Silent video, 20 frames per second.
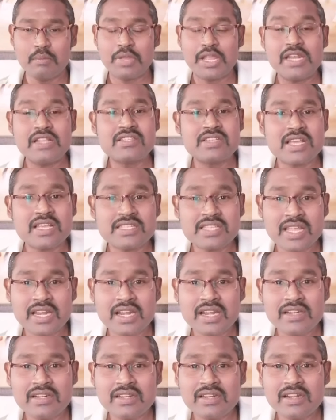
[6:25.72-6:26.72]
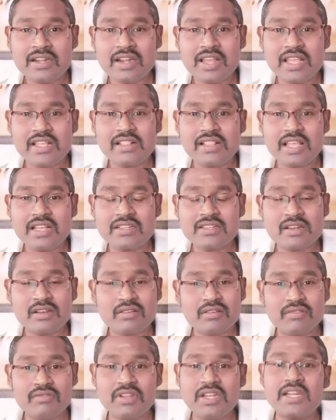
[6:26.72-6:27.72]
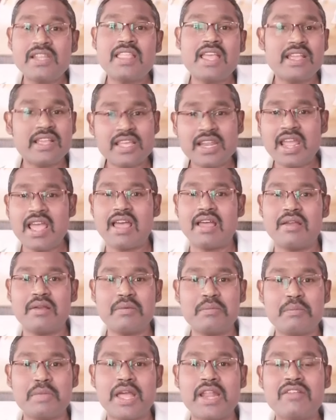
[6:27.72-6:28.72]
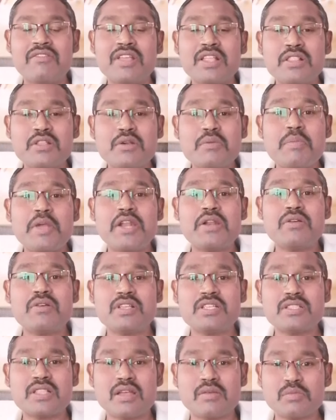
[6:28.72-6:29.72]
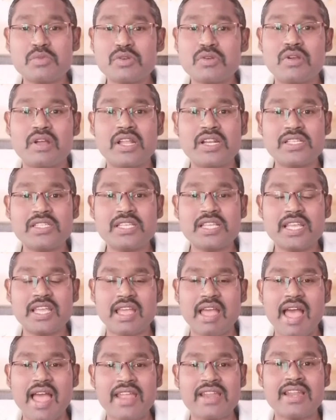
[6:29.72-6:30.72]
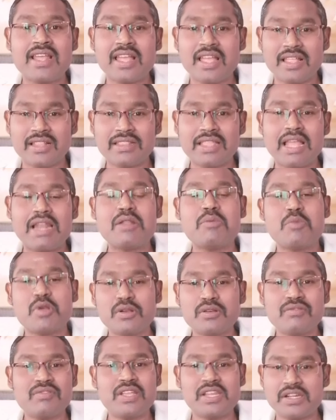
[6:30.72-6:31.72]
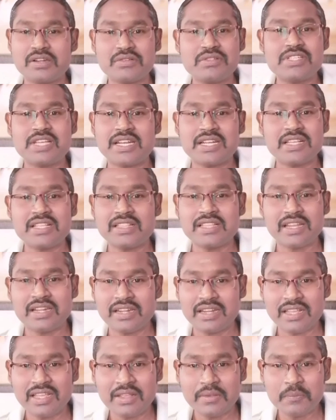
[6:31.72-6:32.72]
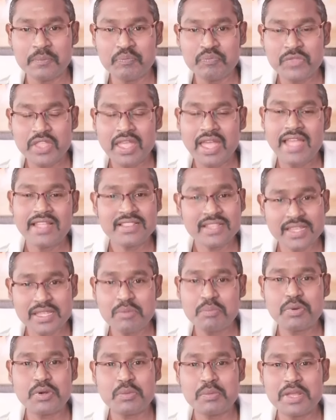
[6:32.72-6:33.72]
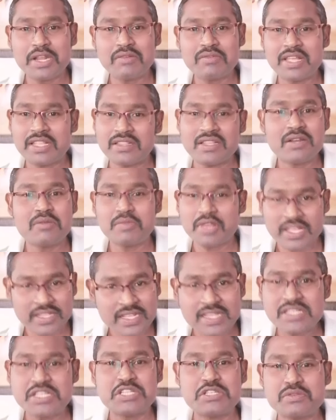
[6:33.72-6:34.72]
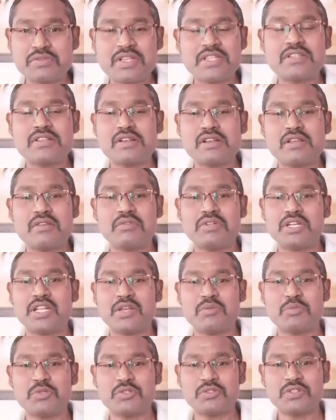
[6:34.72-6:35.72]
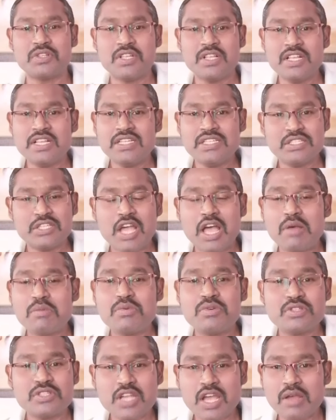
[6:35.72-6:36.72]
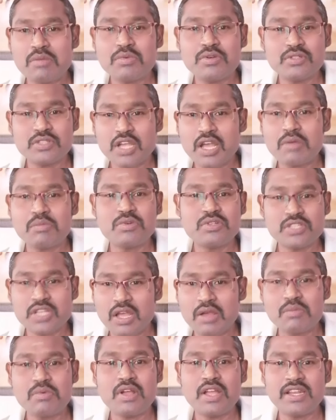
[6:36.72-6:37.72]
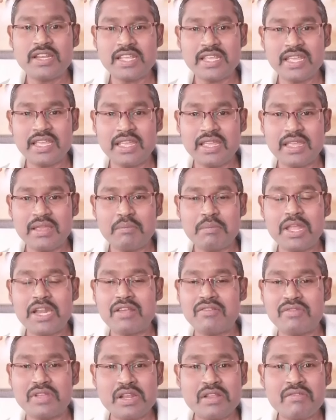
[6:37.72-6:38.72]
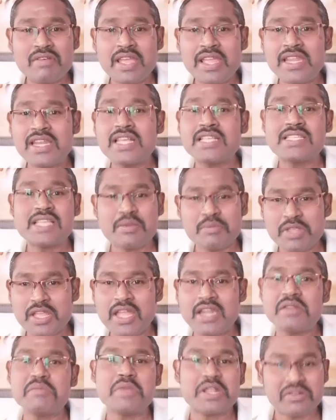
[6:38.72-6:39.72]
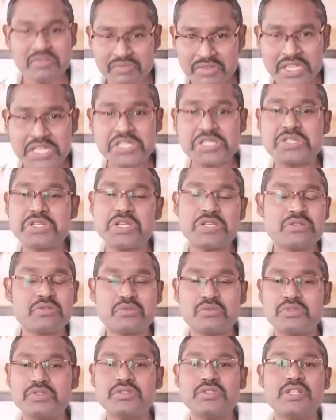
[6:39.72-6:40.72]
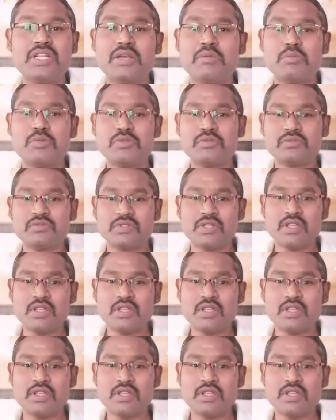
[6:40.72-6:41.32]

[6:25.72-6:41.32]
పెళ్లి చేశానంటున్నాడు ఐదు లక్షలు వీడి దగ్గర మనం ఎందుకు పనికి వస్తాము అనేసి ఆయన తెల్లమోకం వేయడం జరిగిందండి అయితే ఇప్పుడు మనం అందరం అదే సిచ్యువేషన్లో ఉన్నాము జాబు జాబు జాబు జాబు అని మన విలువైన సమయాన్ని మనం వేస్ట్ చేసుకుంటున్నాము